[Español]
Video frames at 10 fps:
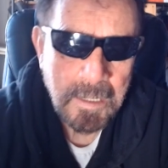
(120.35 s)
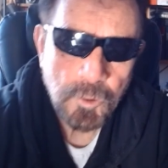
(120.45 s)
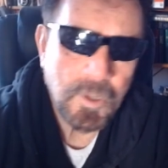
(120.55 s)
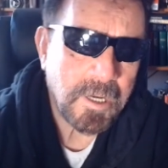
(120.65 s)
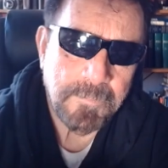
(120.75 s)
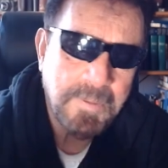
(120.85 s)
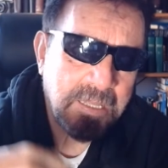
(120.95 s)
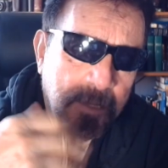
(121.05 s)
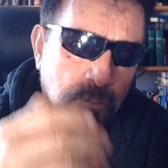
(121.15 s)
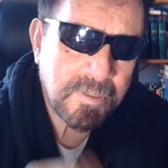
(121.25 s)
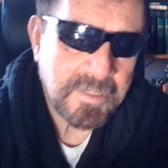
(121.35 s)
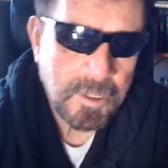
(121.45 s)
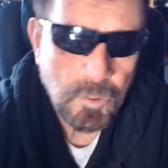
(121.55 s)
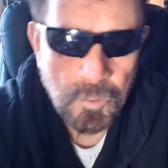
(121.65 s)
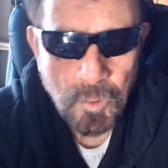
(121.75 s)
Toda España durante
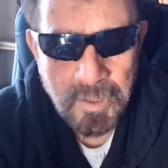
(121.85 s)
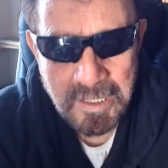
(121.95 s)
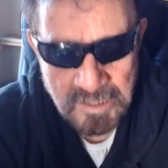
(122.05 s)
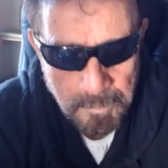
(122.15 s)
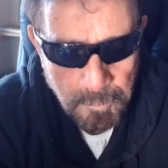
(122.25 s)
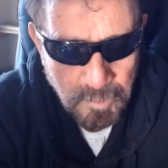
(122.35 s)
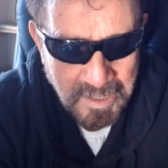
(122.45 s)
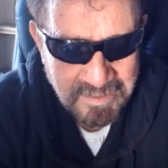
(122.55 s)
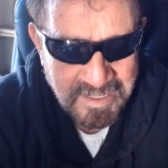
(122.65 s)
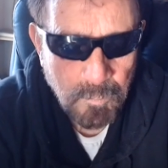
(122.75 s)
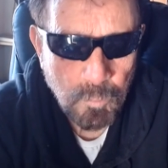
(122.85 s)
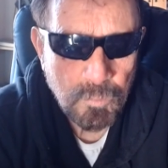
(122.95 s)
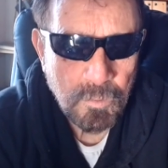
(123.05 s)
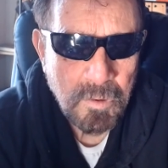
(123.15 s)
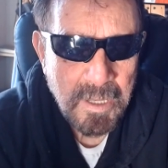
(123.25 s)
todas las épocas del
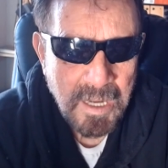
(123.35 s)
mundo